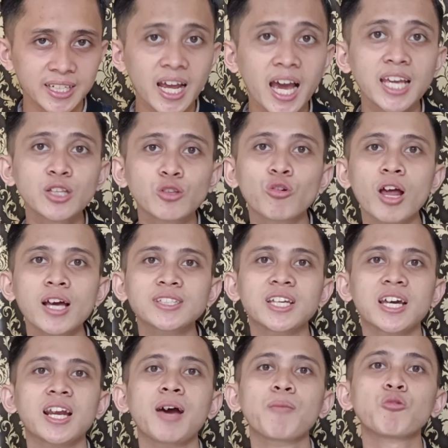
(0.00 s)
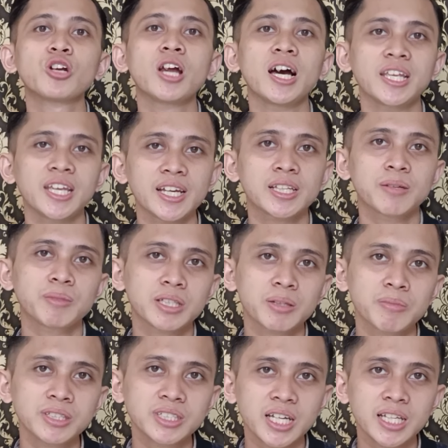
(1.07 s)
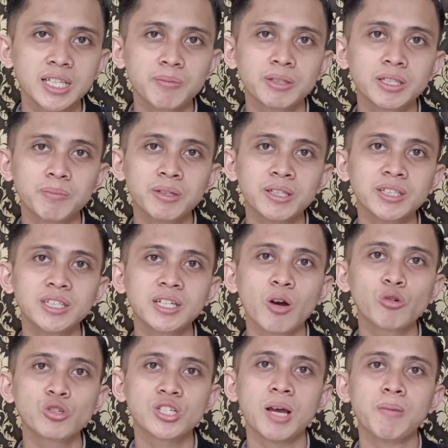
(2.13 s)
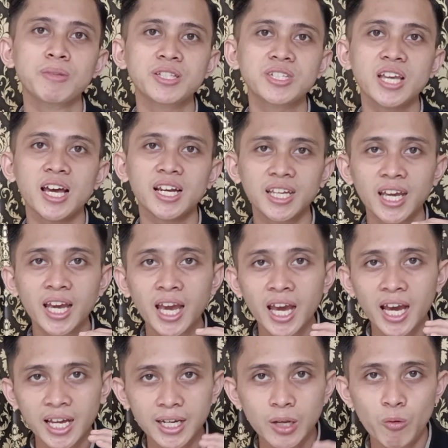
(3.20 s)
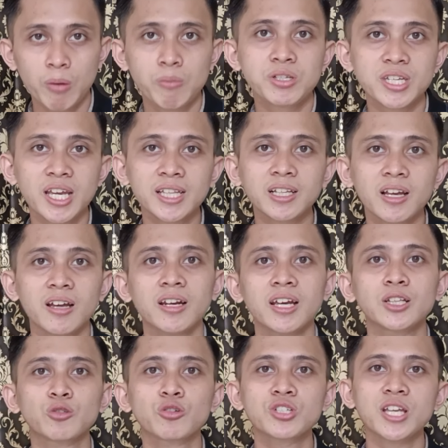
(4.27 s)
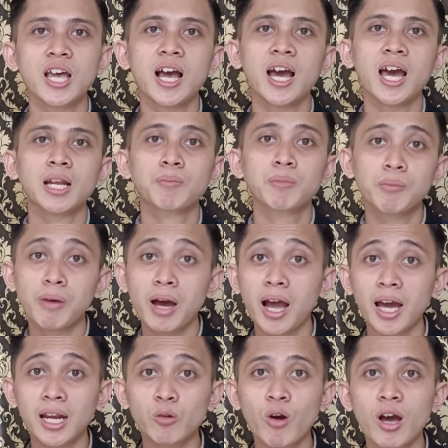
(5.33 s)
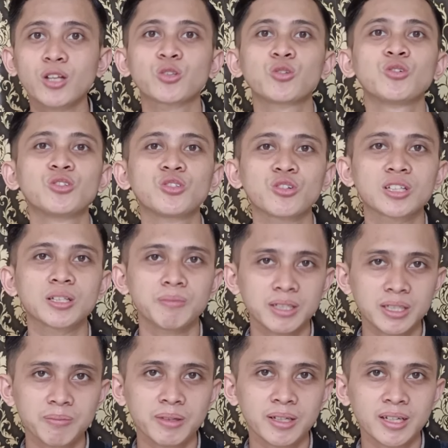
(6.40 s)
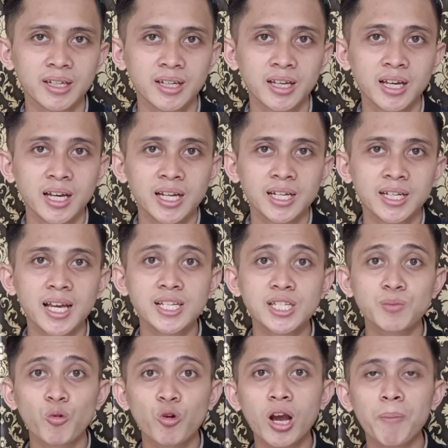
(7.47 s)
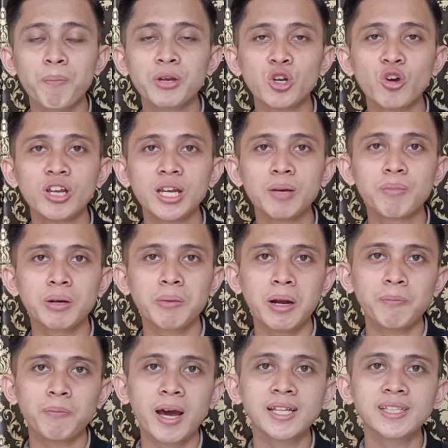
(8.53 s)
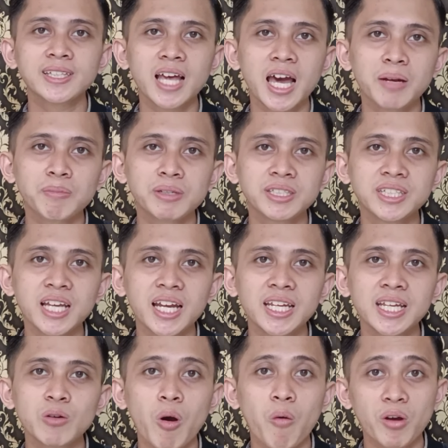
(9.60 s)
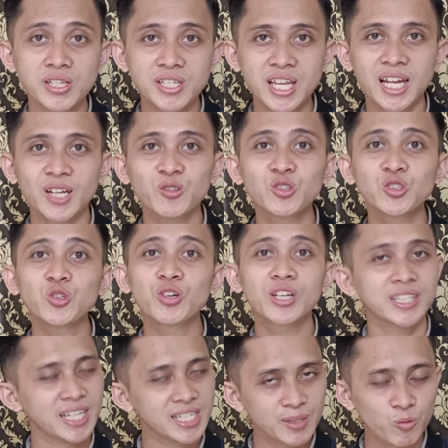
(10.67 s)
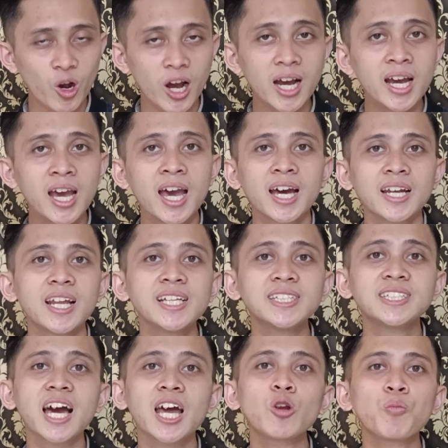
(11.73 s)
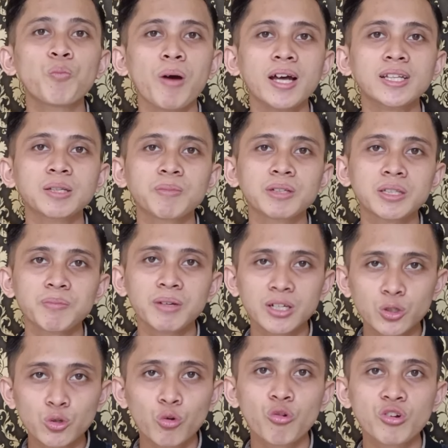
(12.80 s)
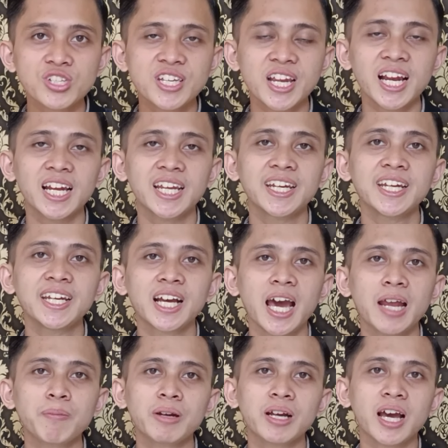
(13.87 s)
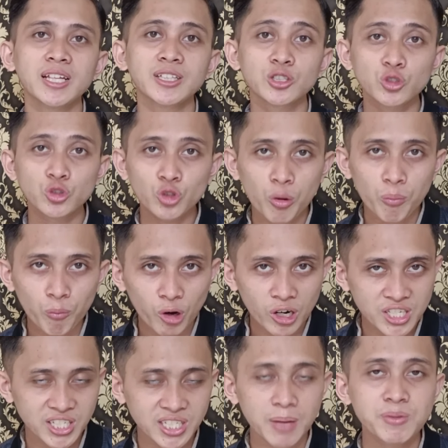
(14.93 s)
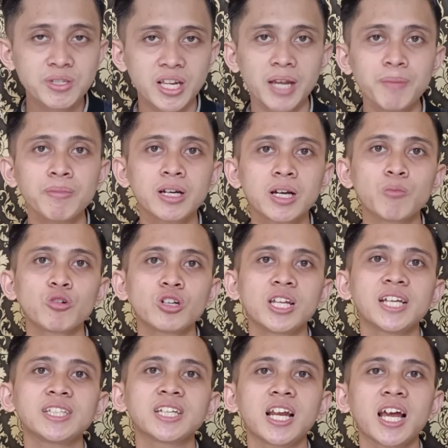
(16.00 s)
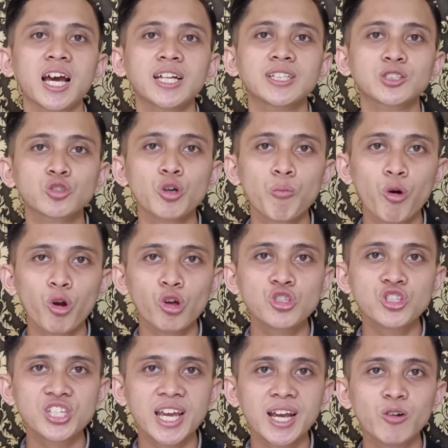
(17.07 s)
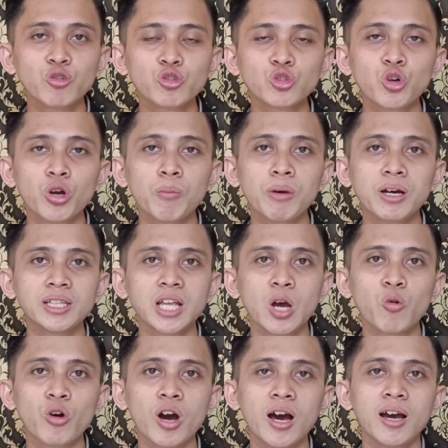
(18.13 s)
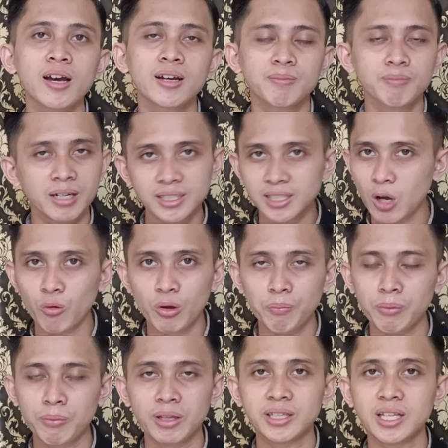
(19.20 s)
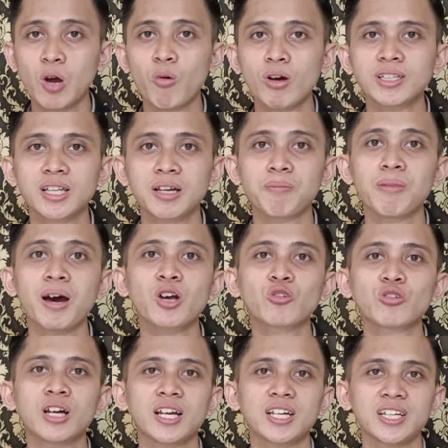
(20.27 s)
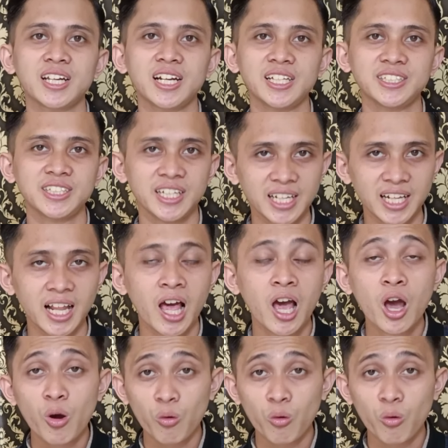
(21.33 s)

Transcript: Nah, itulah cara mudahnya ya teman-teman. Jadi teman-teman tidak usah mencari di website karena itu sangat memakan waktu untuk teman-teman. Nah, semoga video ini bermanfaat dan menjadi wawasan untuk kita semua. Dan jangan lupa teman-teman dukung channel ini dengan menekan tombol subscribe, kemudian nyalakan tombol lonceng untuk mengetahui, mengetahui pemberitahuan terbaru dari Channel.